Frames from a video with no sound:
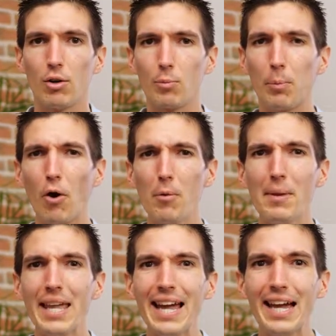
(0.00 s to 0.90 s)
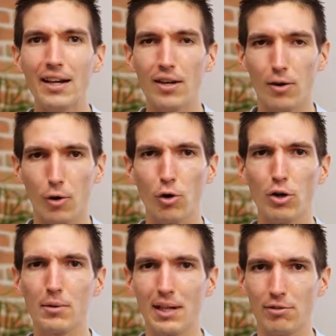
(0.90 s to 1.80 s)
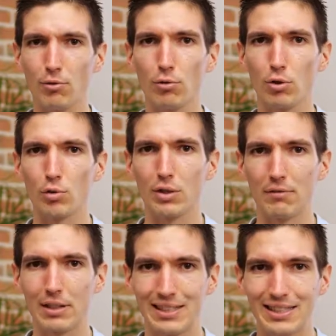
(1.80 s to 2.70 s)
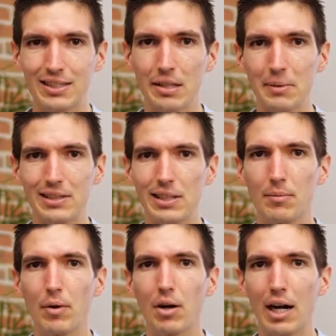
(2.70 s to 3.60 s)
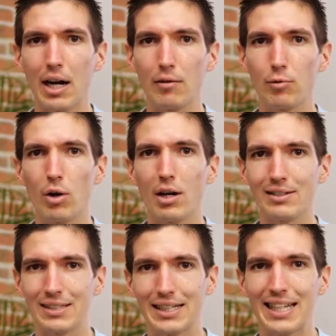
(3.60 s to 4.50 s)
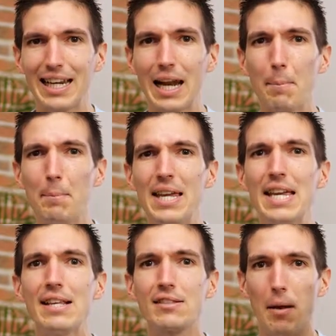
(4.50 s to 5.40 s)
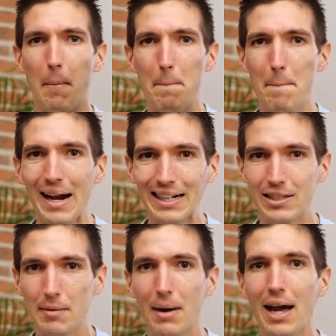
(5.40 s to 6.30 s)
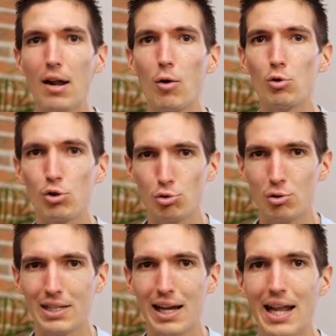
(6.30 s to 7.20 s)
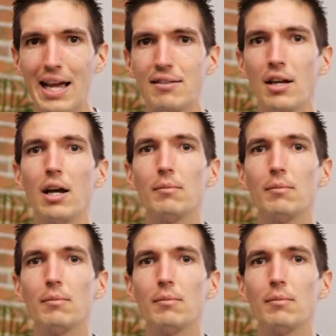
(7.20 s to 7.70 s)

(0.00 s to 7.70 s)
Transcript: Donc première recommandation que je vous invite systématiquement à avoir, c'est quelle est la mise maximale où je suis à l'aise